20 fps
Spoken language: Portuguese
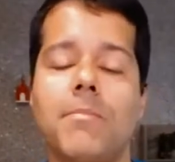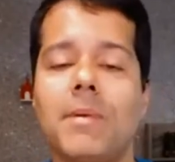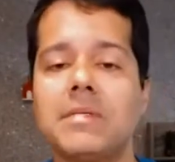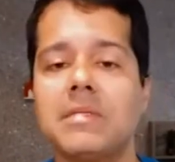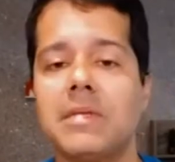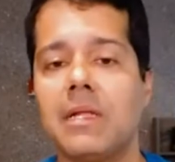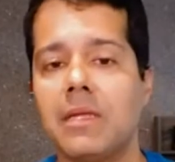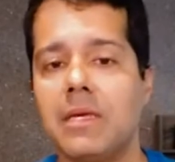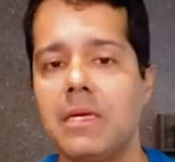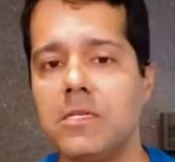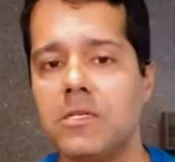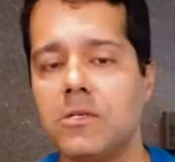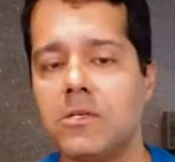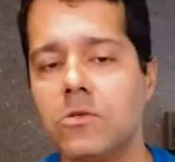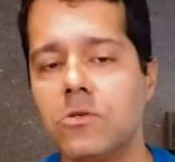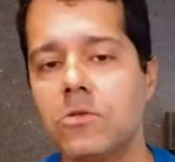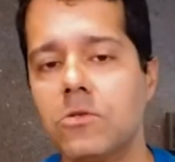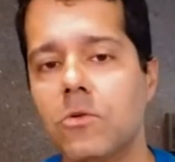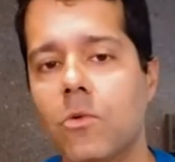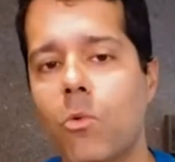mas além
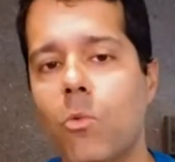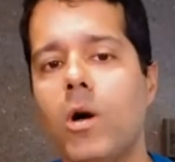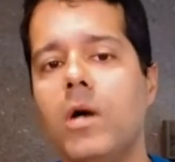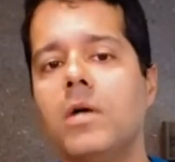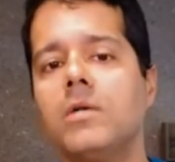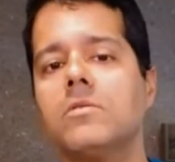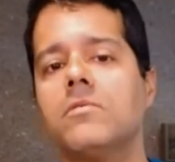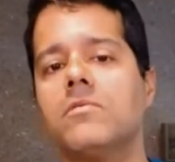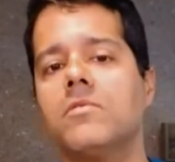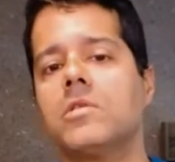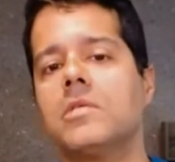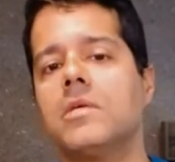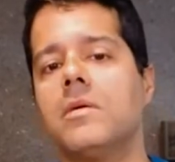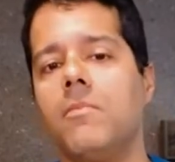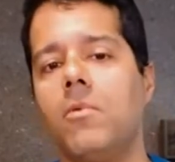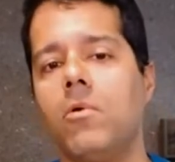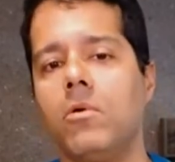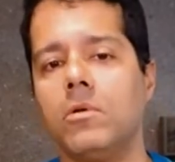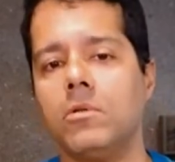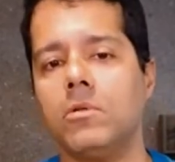disso, quando você
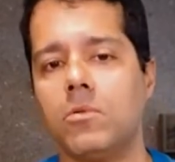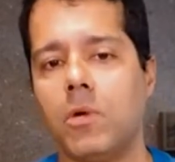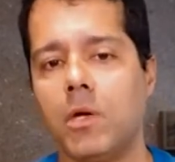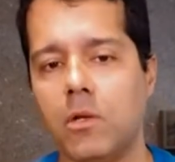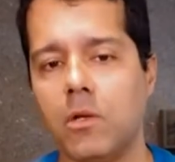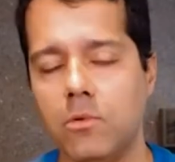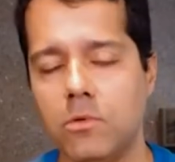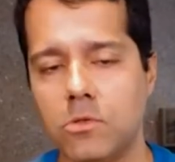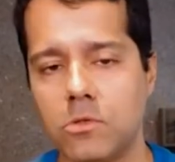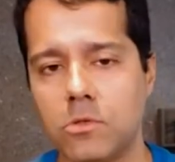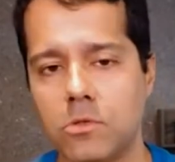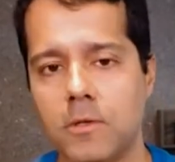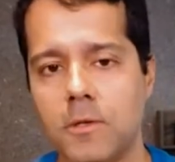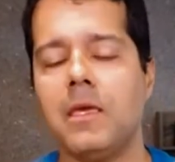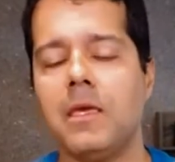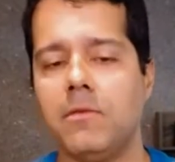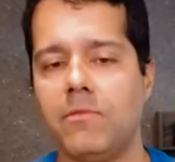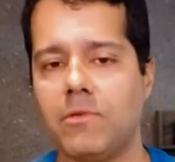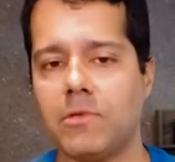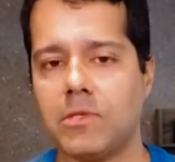monta um anúncio
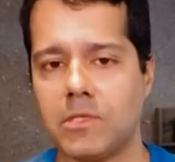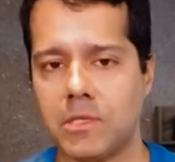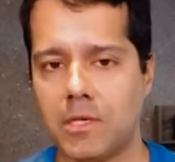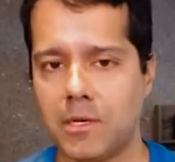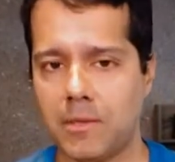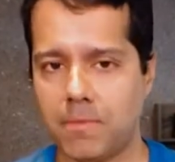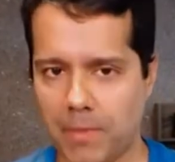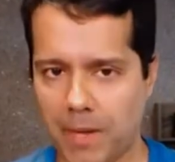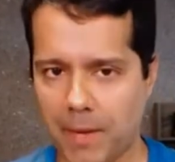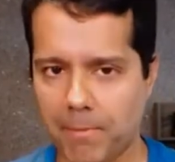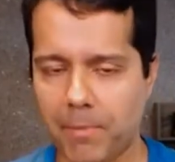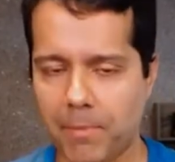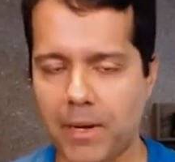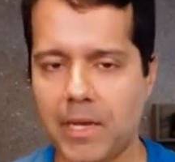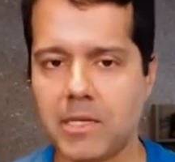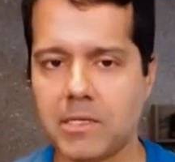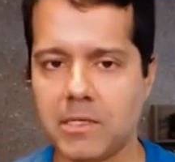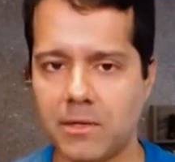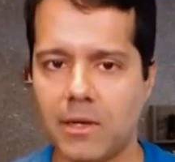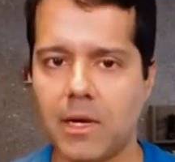e você
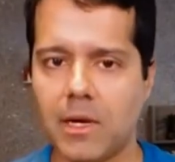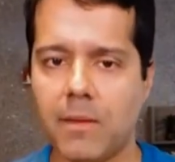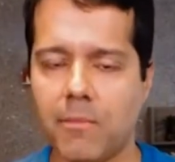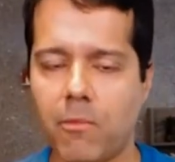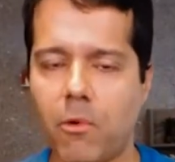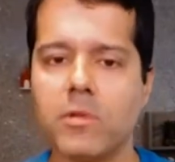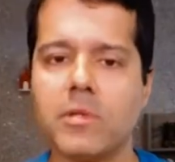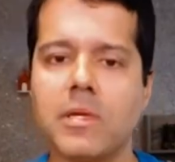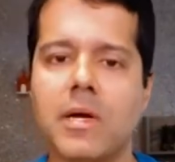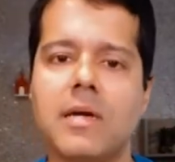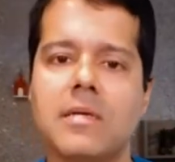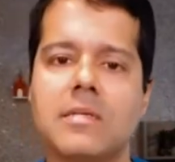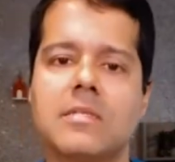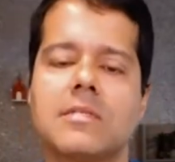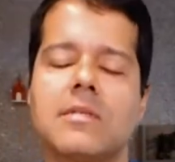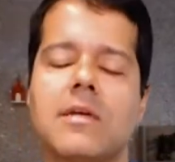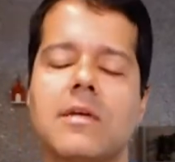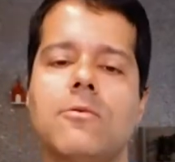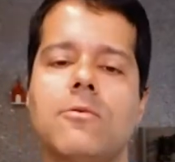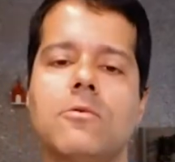aprende a montar esses
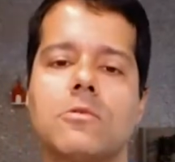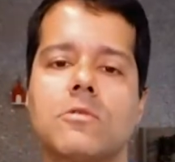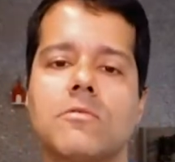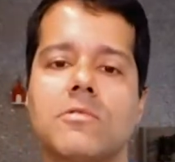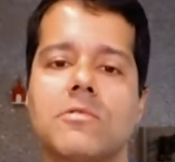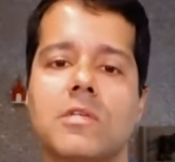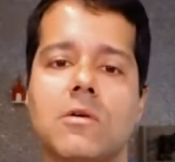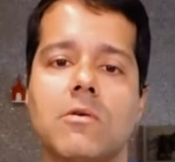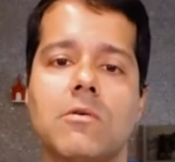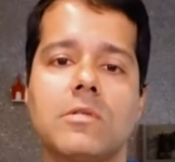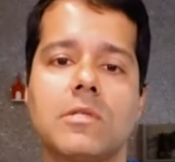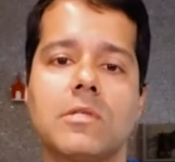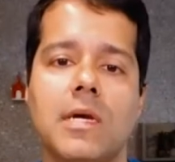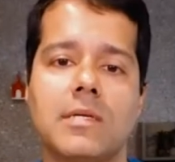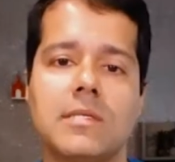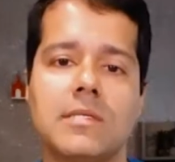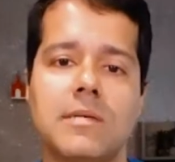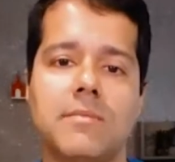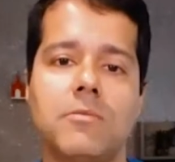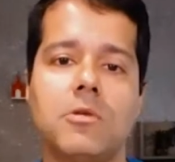anúncios, você consegue
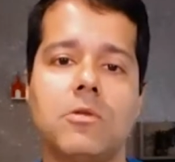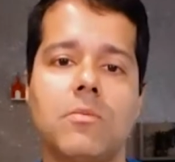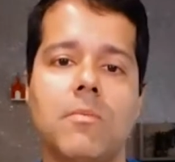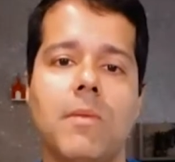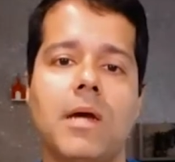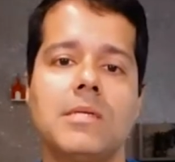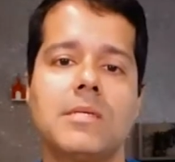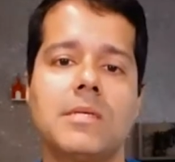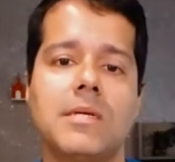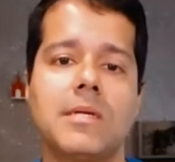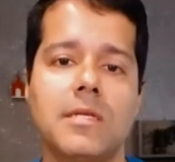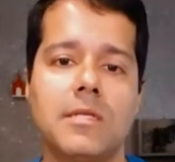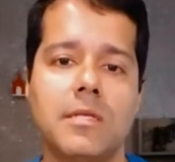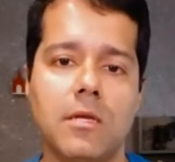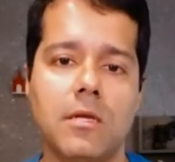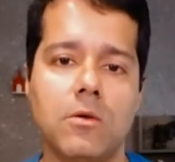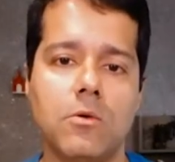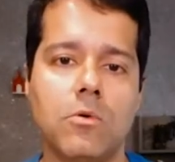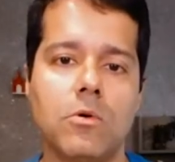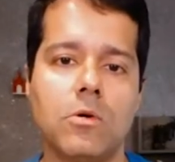ser muito mais
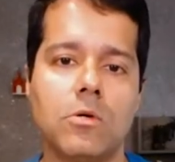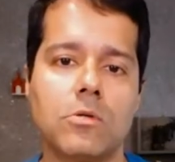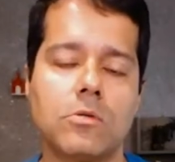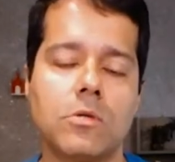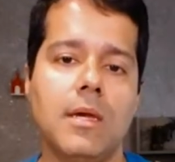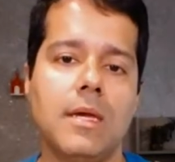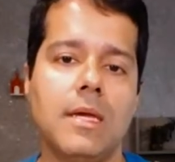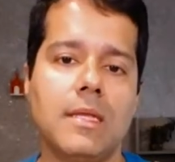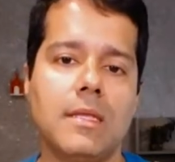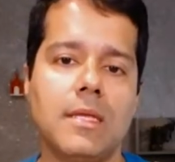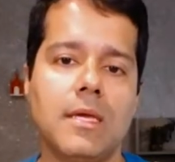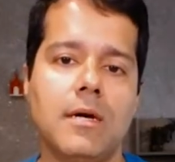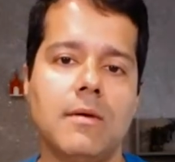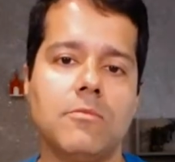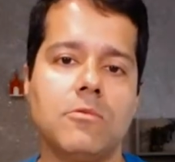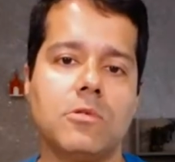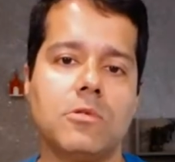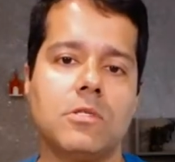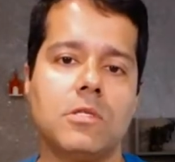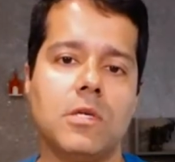criterioso em
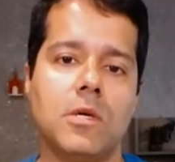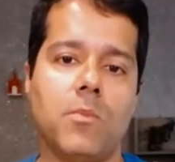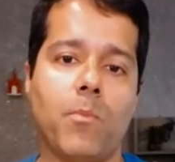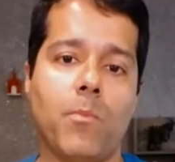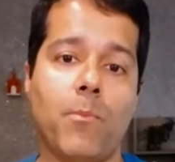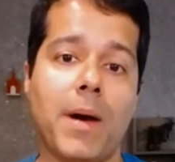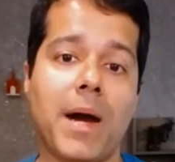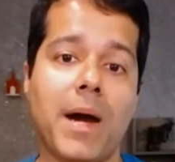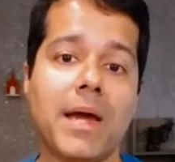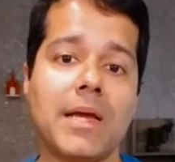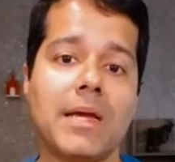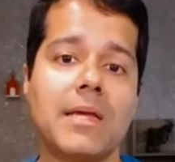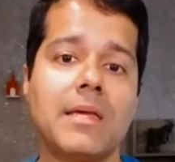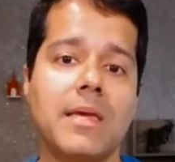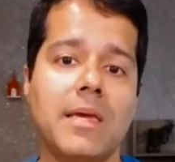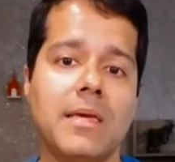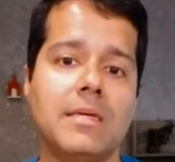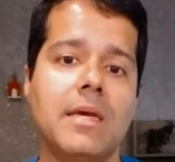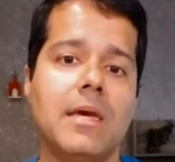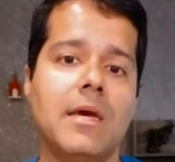termos de para
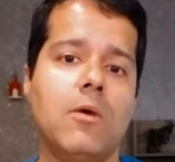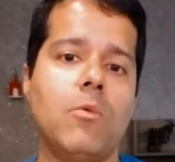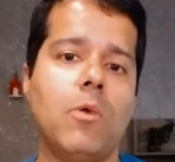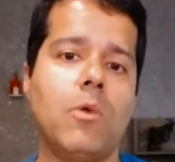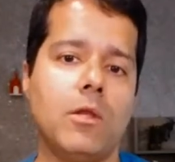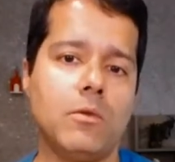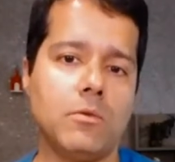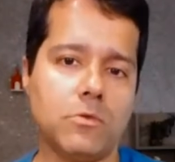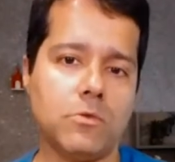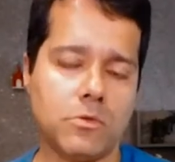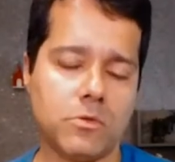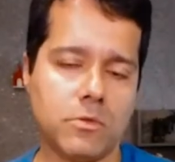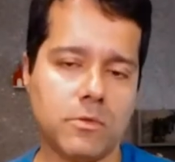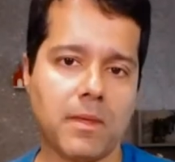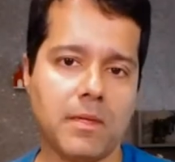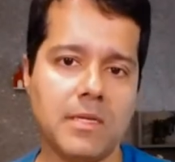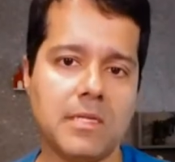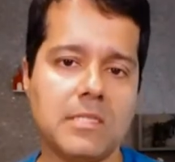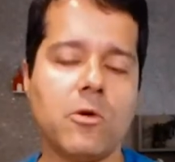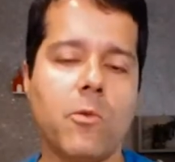quem é o anúncio.
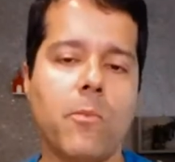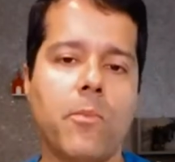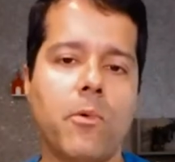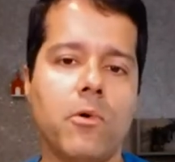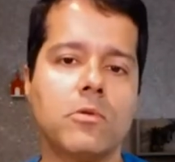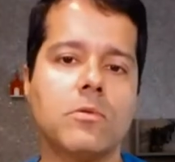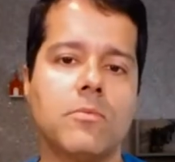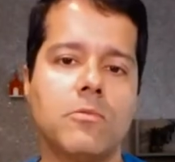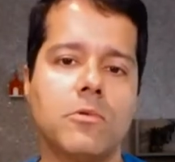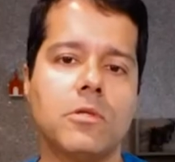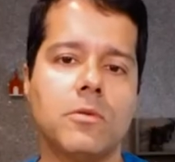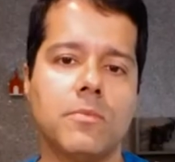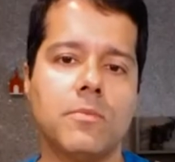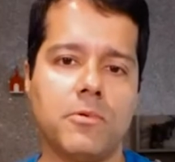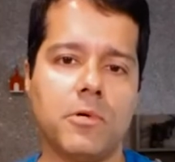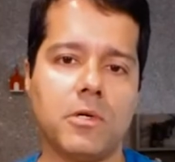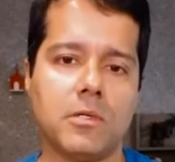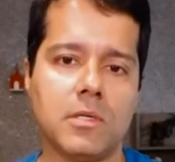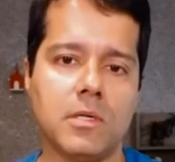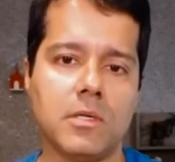Esse é um ponto muito
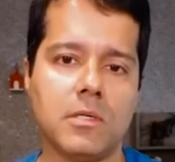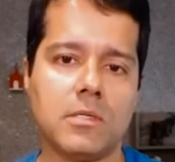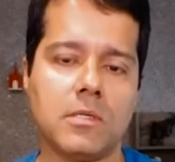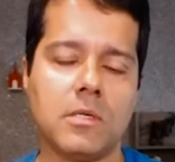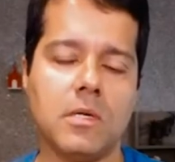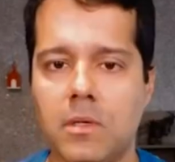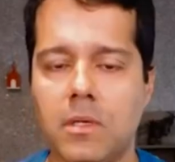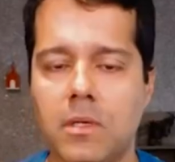importante.